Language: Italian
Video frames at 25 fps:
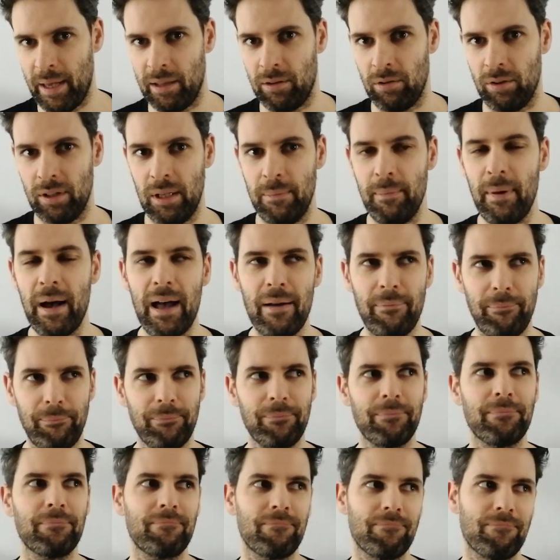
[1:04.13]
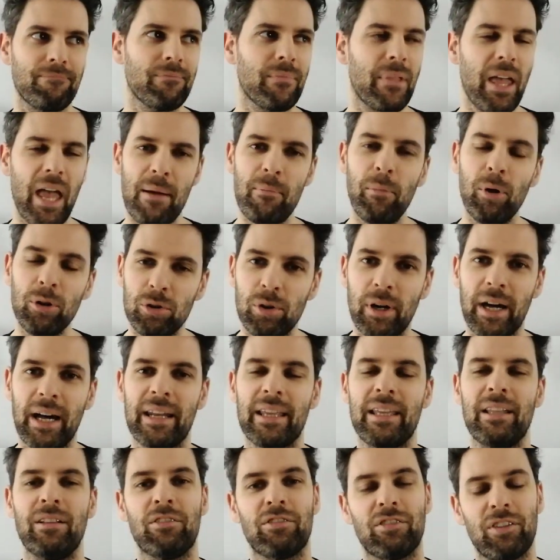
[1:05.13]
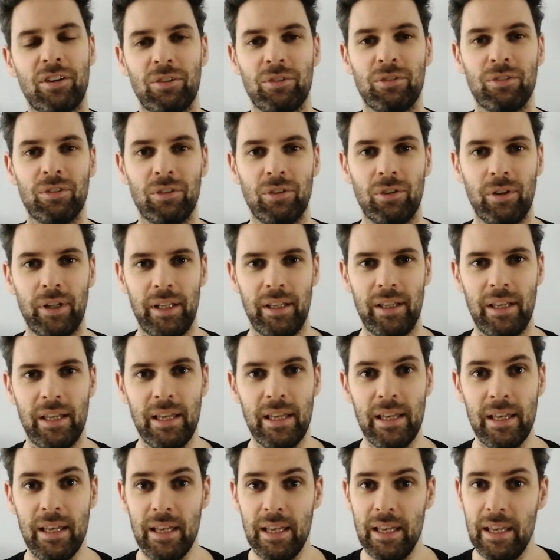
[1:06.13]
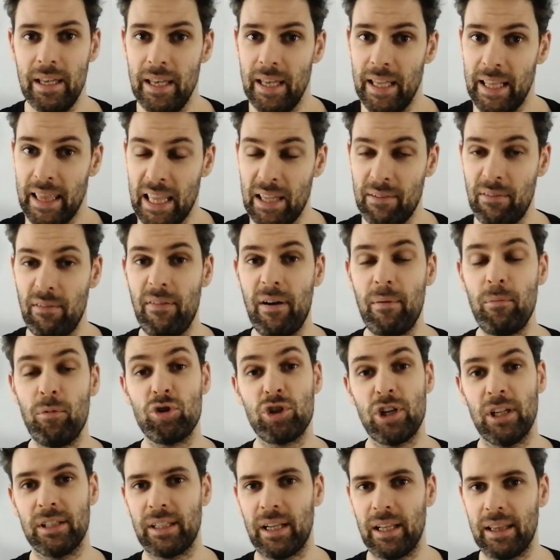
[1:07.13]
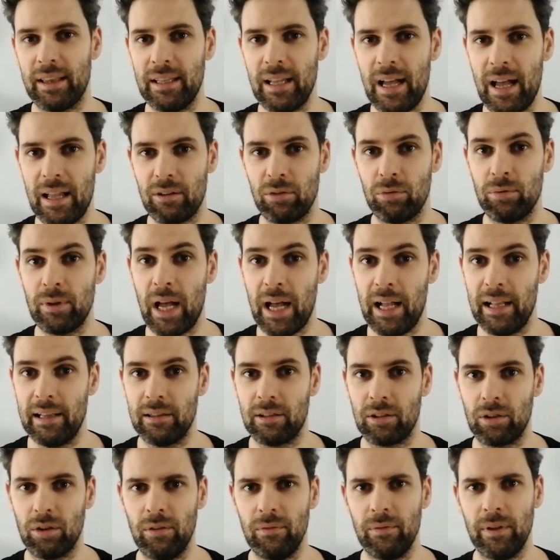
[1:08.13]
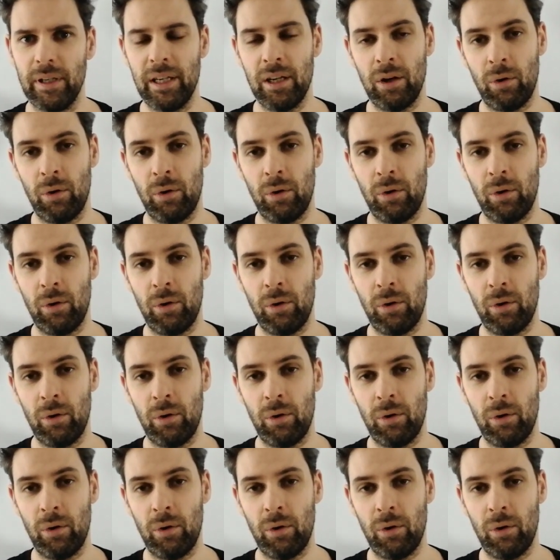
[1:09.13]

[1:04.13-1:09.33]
metodi, ma è molto carino secondo noi. Ne avevamo già trattato un altro